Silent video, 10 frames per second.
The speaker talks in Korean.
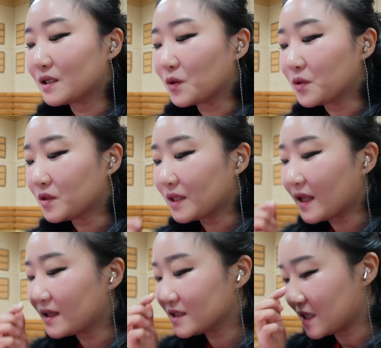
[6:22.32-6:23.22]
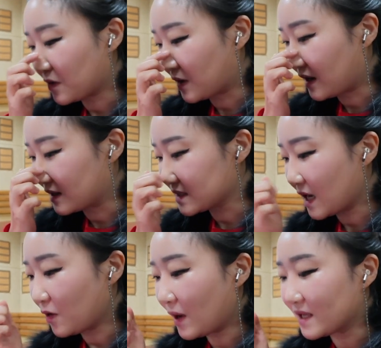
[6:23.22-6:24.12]
로땡제과
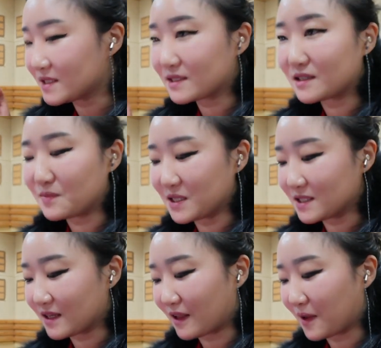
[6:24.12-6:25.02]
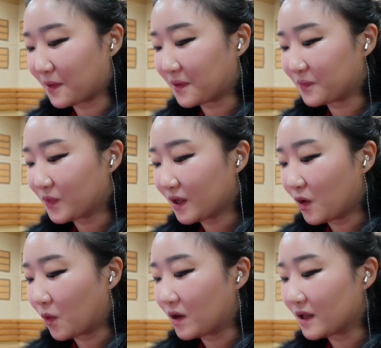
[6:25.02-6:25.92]
상어 아이스크림 있잖아요.
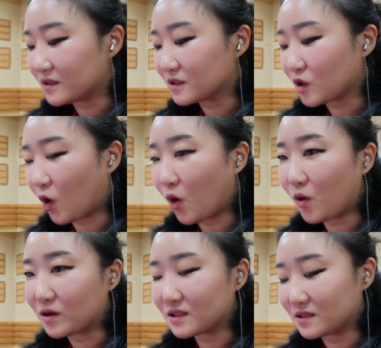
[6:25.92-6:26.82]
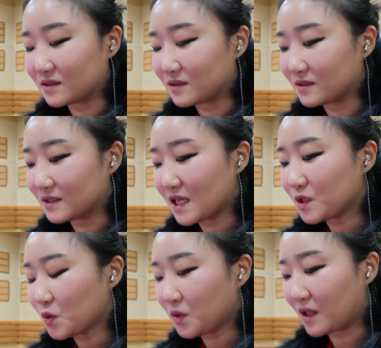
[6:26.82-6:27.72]
원래는 더 그
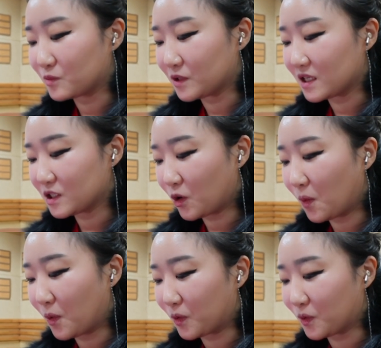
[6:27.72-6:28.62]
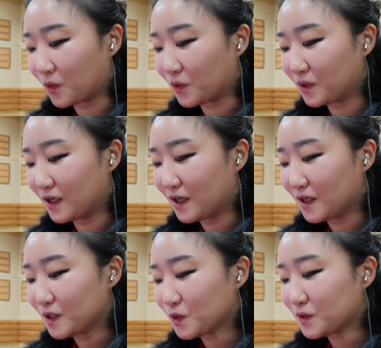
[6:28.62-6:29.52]
색소 때문에 시커멓고
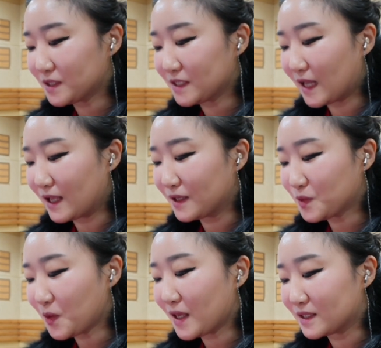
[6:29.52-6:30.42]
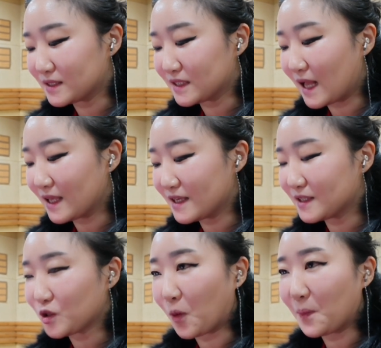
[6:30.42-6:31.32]
속은 딸 속의 그
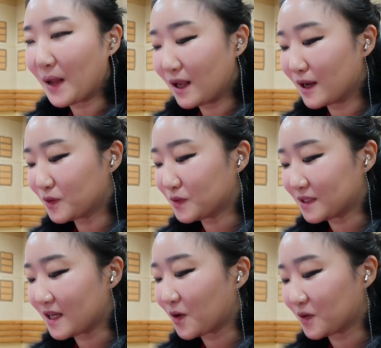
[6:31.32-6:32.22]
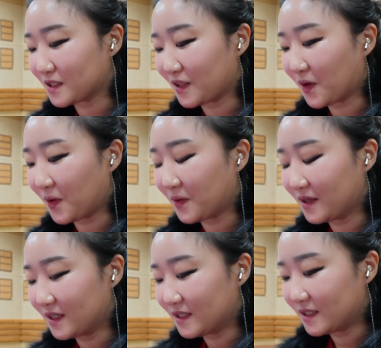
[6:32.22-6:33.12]
딸기는 더 빨갛고 그랬거든요.
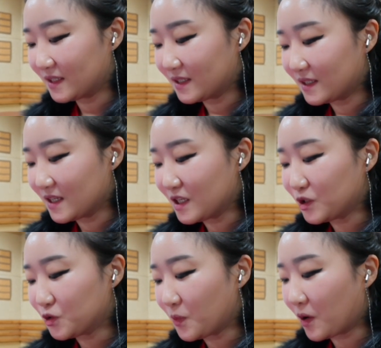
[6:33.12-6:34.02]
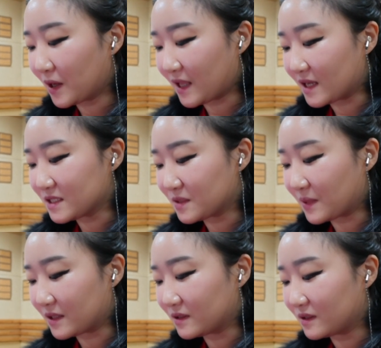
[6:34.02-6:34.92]
이 유명한
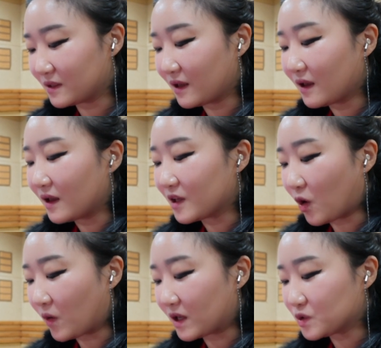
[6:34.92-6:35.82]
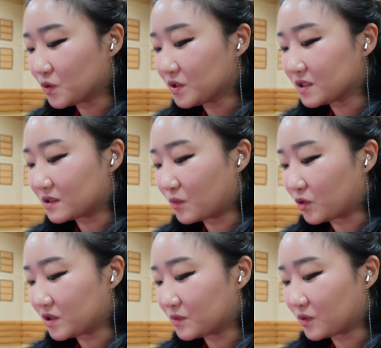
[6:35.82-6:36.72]
아이스바는 영화 조스를
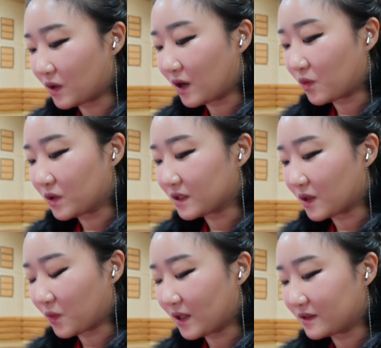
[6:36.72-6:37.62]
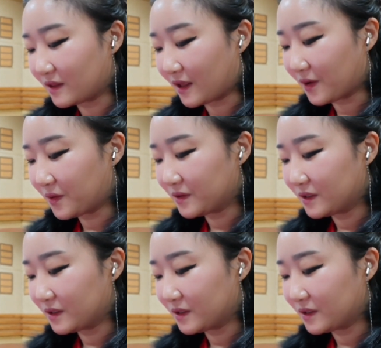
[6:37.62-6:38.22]
모티브로 하고 있다고 하는데요.